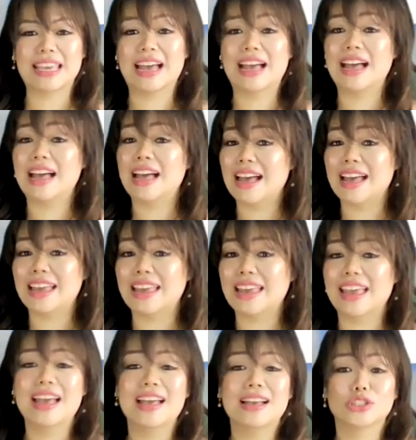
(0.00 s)
niya,
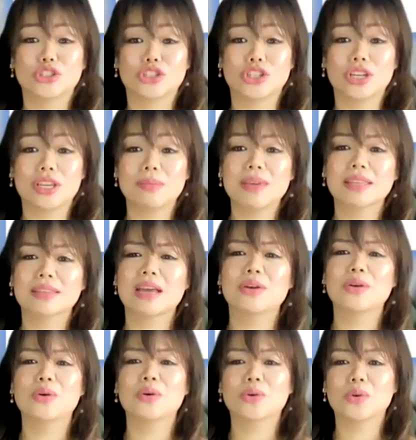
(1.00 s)
Hi, Jamie,
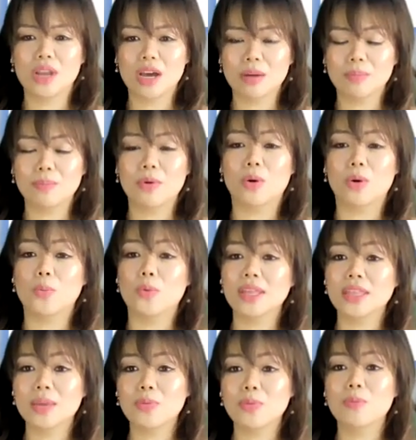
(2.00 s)
tanong ko lang po,
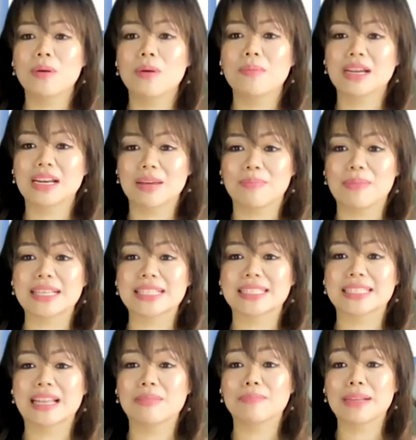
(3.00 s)
pwede po ba
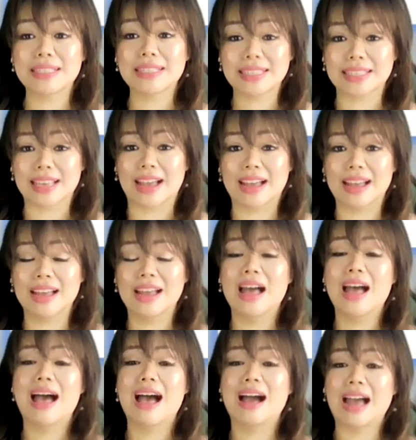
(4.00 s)
maglabas ng bansa
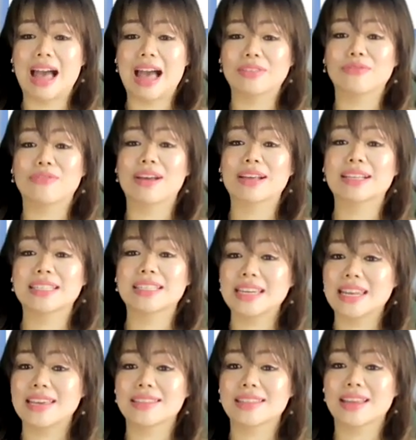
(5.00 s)
ang
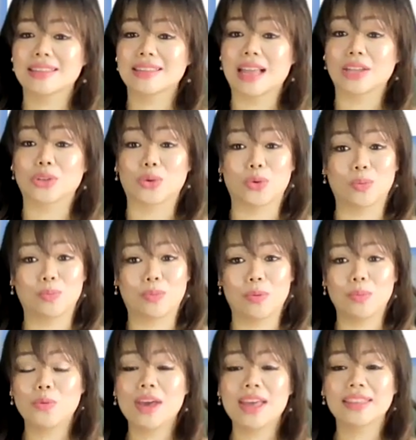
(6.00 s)
unvaccinated at kung
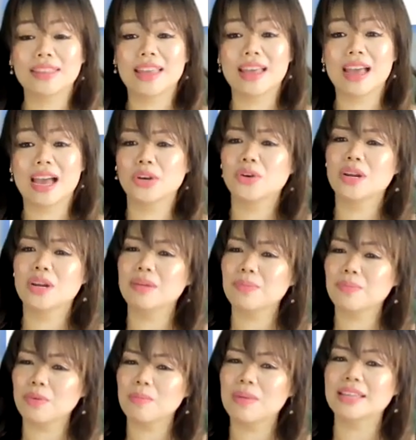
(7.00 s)
po pwede, ano naman
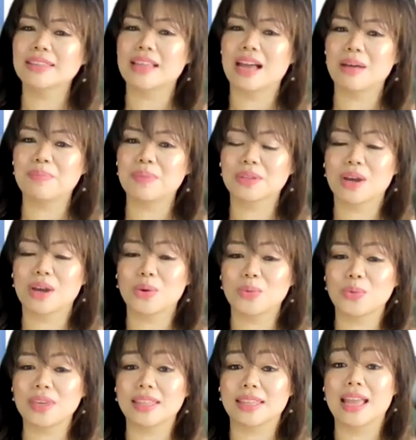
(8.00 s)
po mga dapat
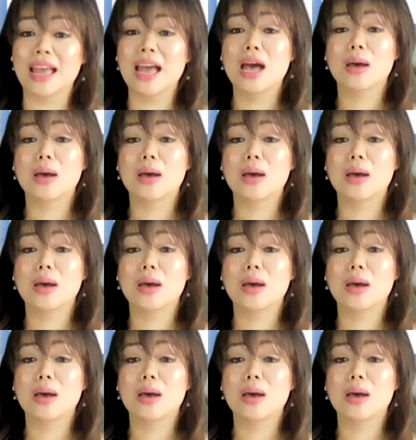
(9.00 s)
gawin?